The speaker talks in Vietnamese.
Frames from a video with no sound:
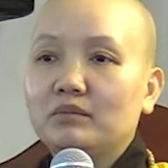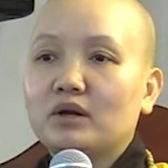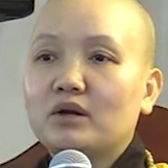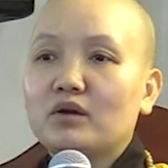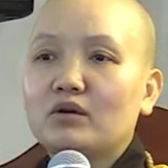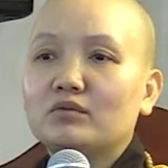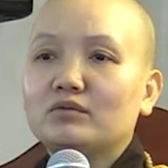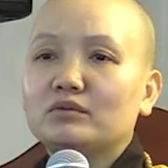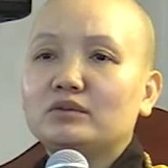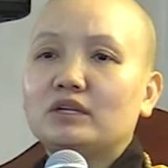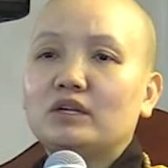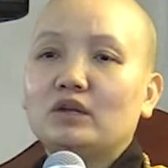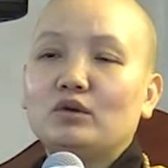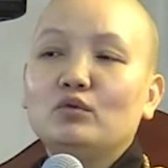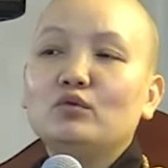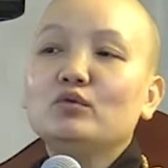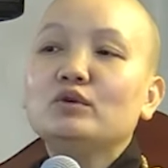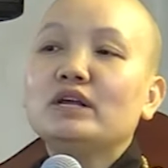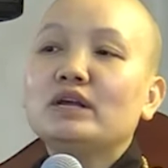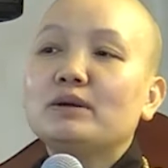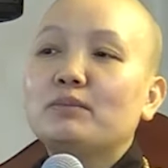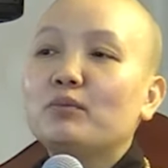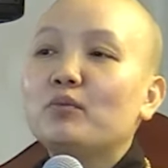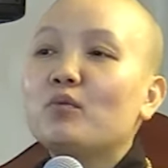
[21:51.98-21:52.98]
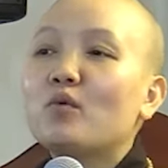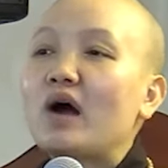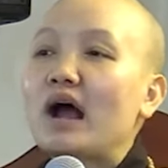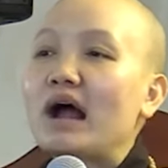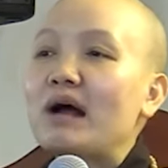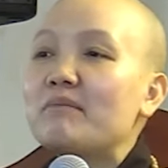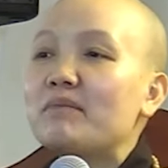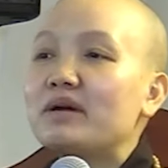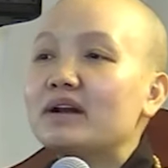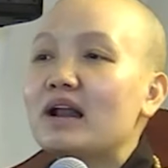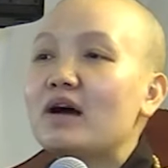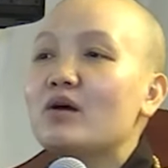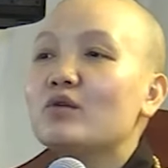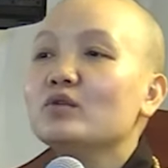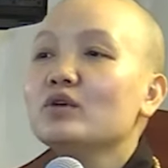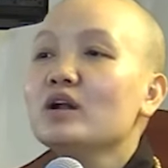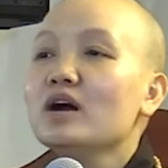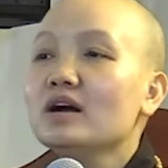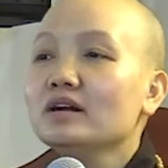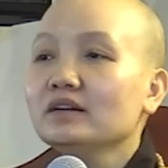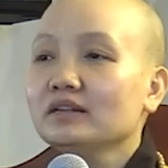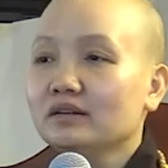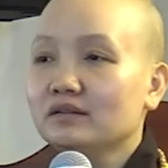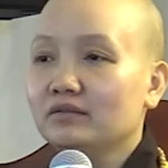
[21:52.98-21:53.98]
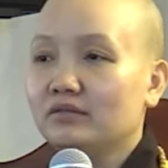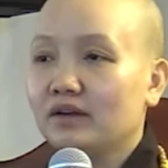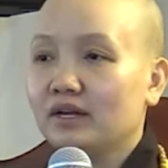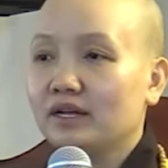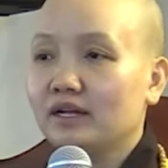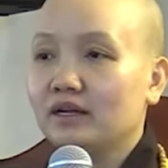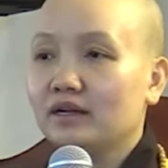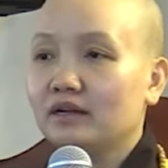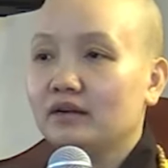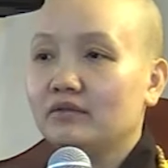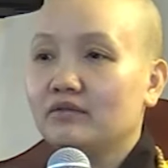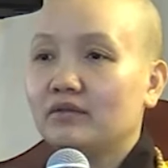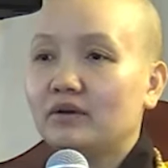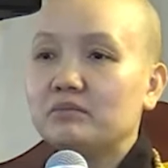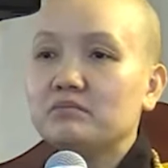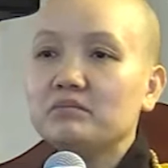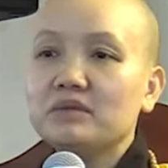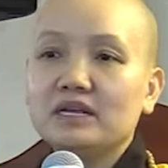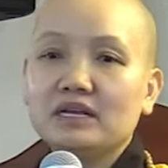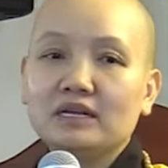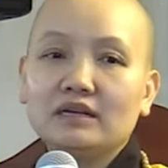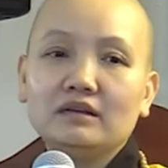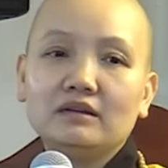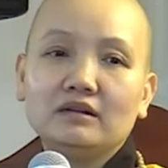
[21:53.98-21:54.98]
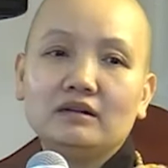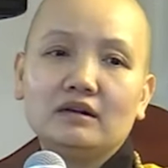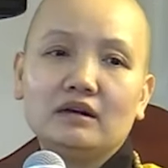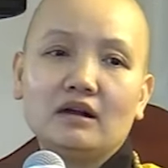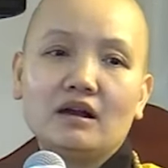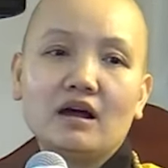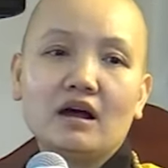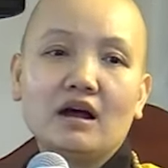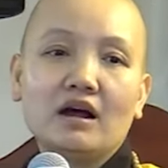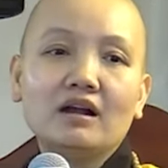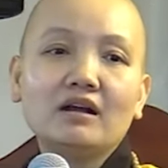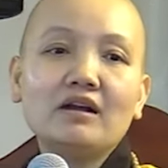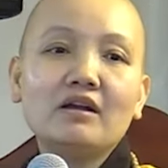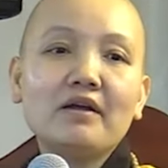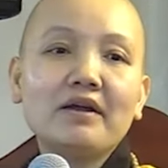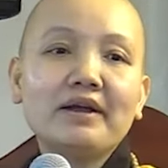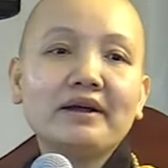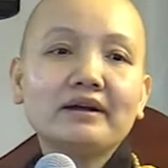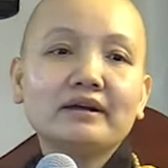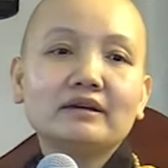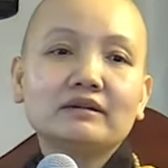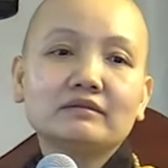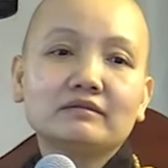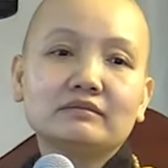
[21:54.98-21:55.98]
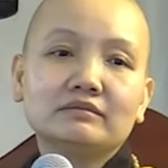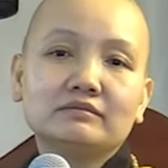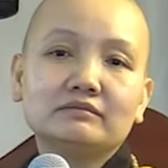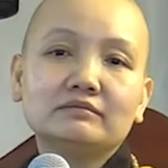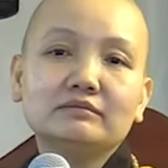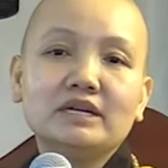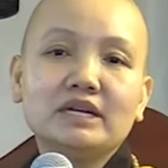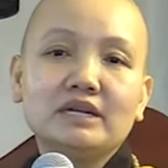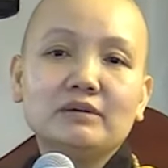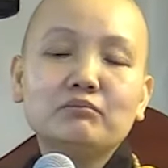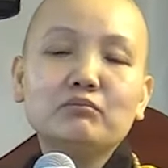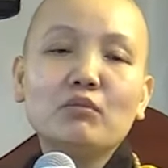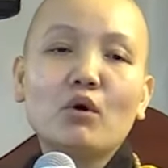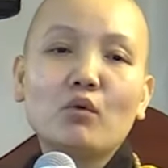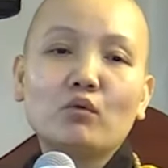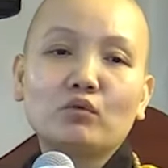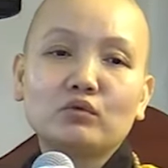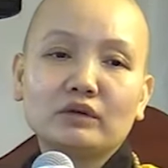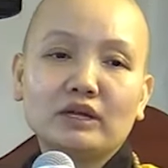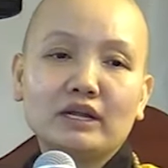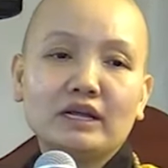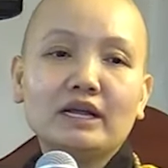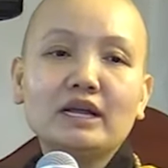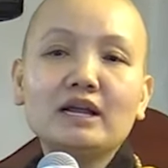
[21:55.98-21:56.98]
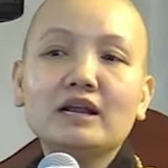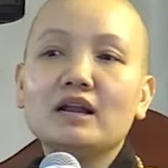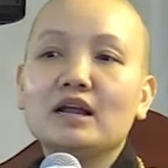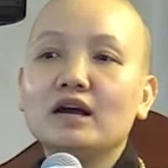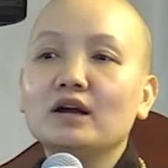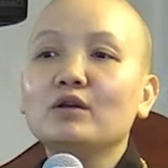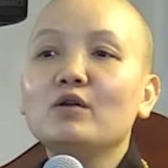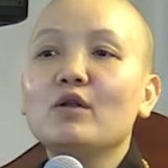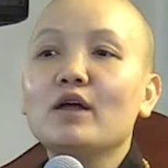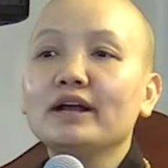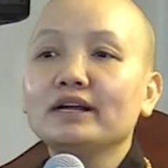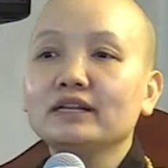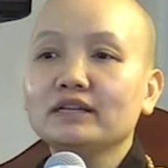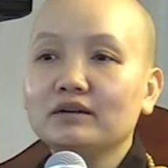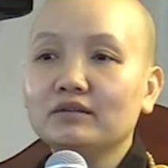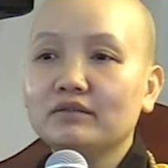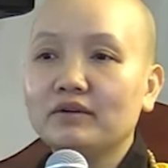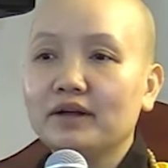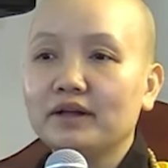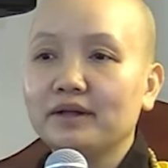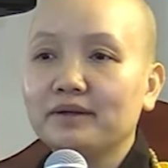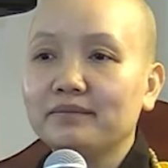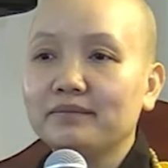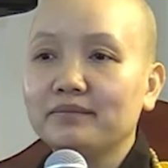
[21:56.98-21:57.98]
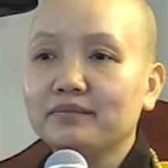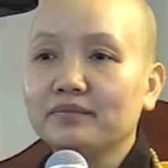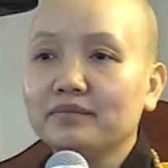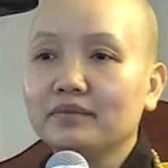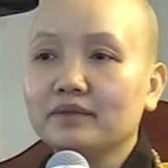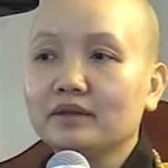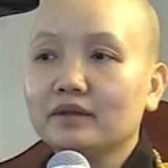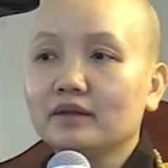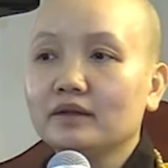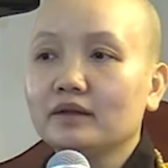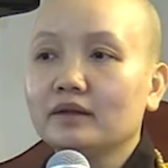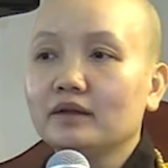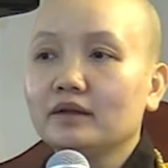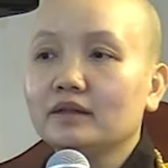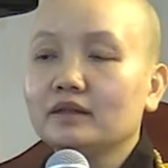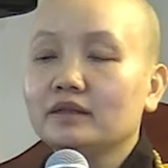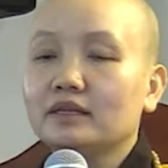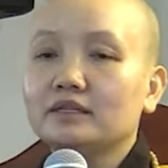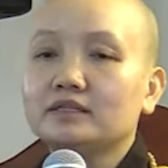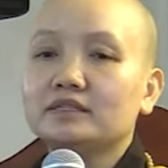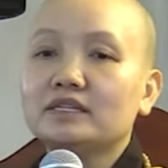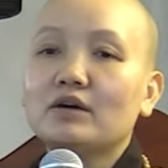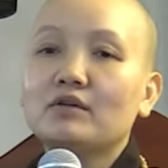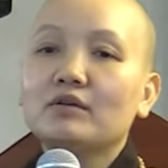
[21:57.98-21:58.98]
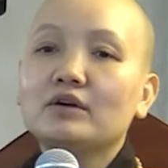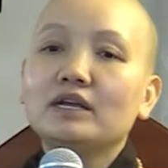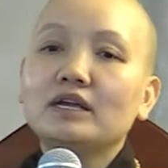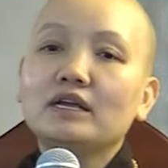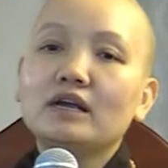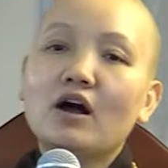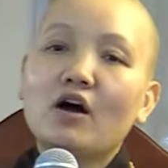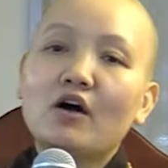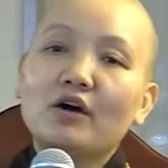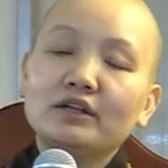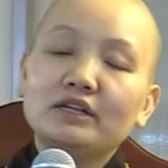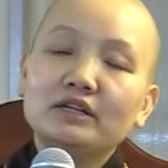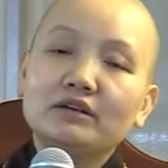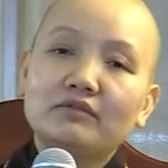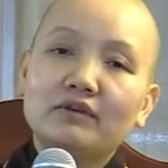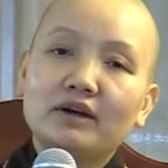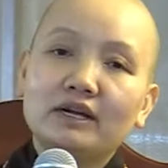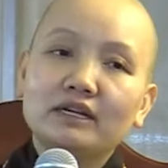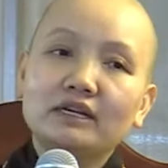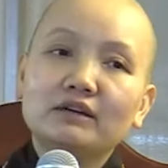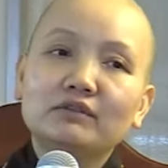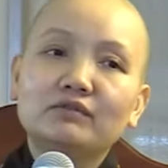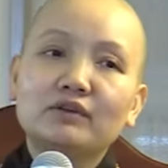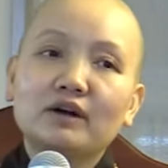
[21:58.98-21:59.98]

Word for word: mà còn chịu nghiệp quả mà đau đớn như vậy, phải bị lỡ lét, bị mục này kia lỡ lét như vậy. Thì sau khi hỏi như vậy